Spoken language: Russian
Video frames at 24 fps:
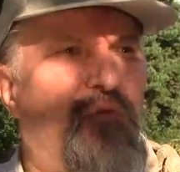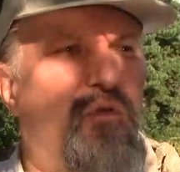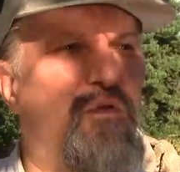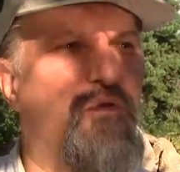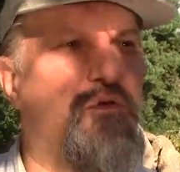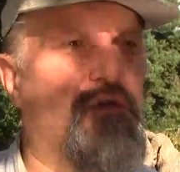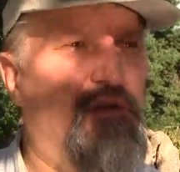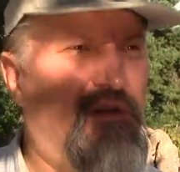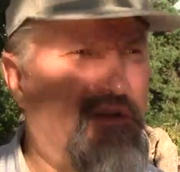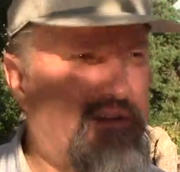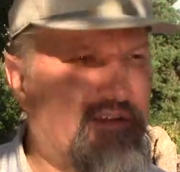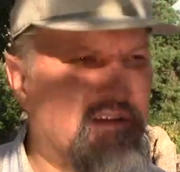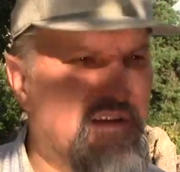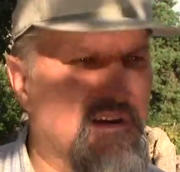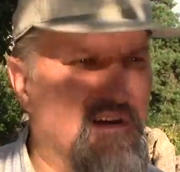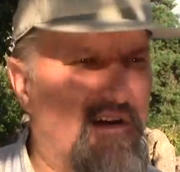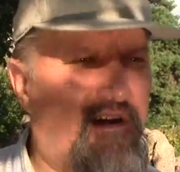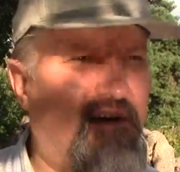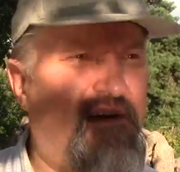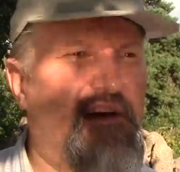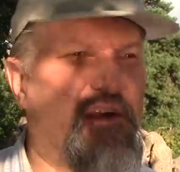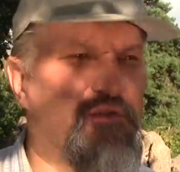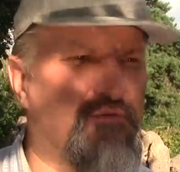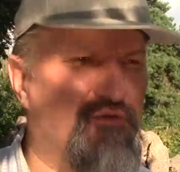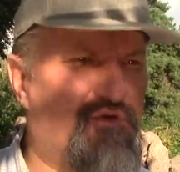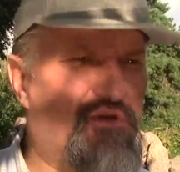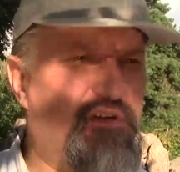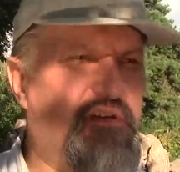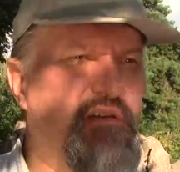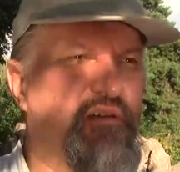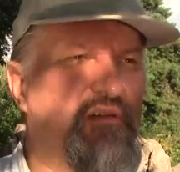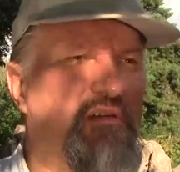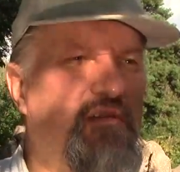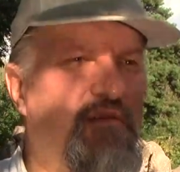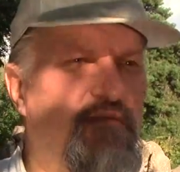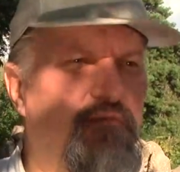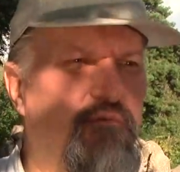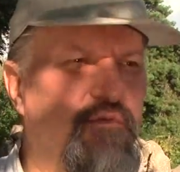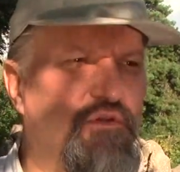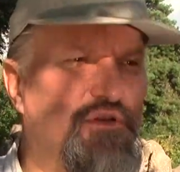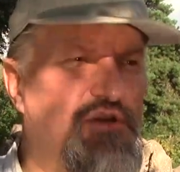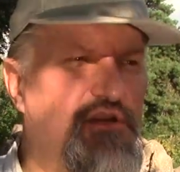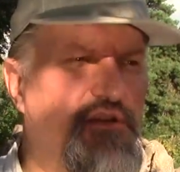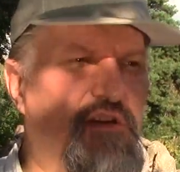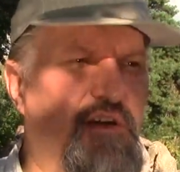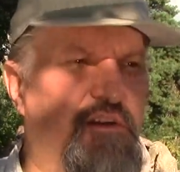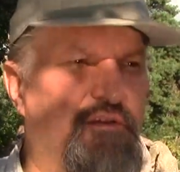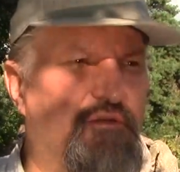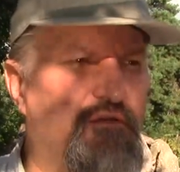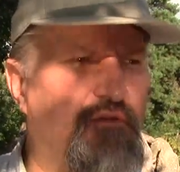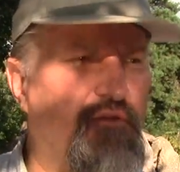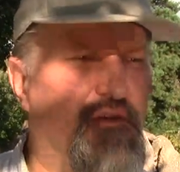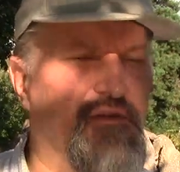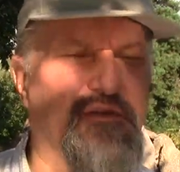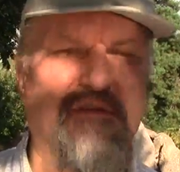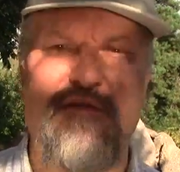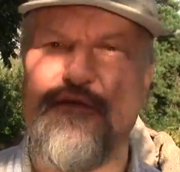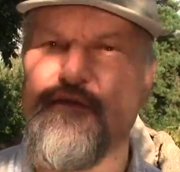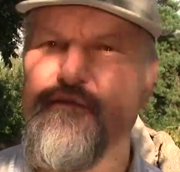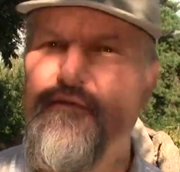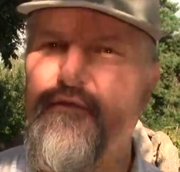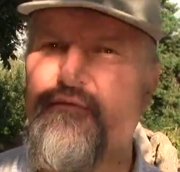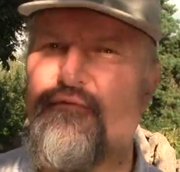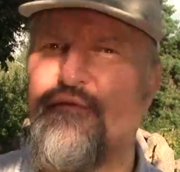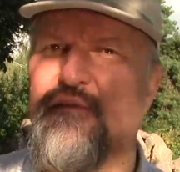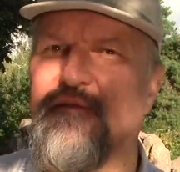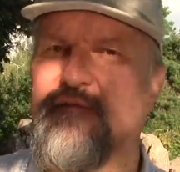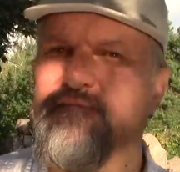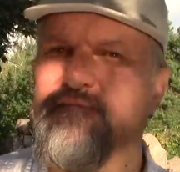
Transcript: около 40 лет уже вот читаю это слово.